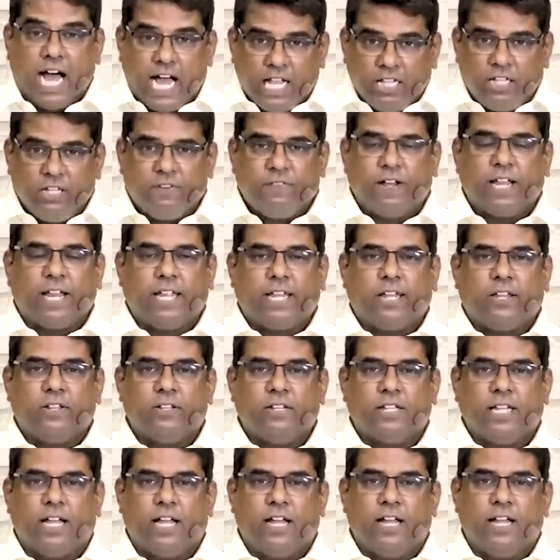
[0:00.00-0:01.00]
அது
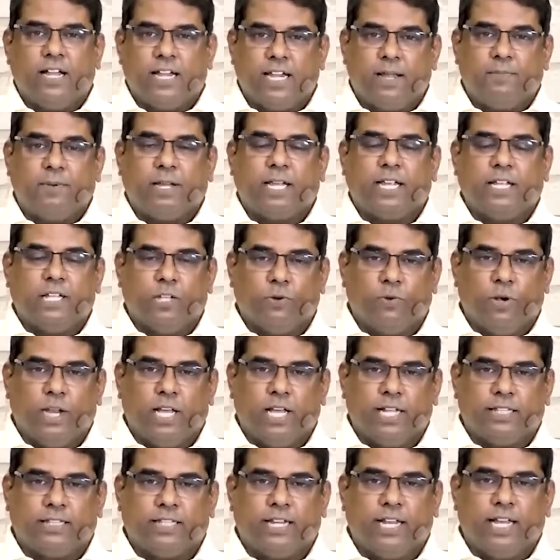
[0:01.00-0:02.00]
வரைக்கும் தான் நமக்கு இந்த
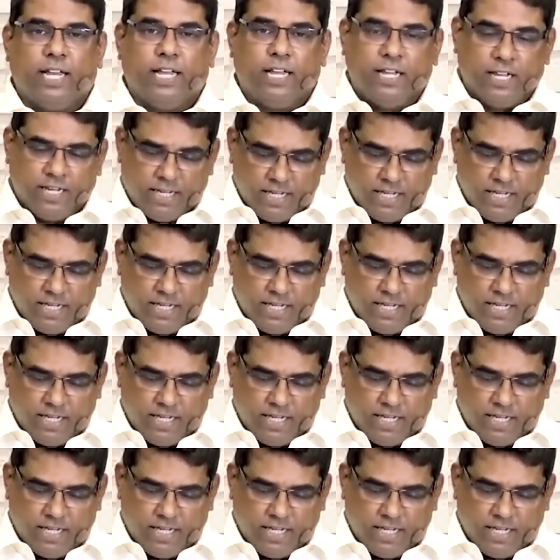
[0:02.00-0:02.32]
உலகத்தில்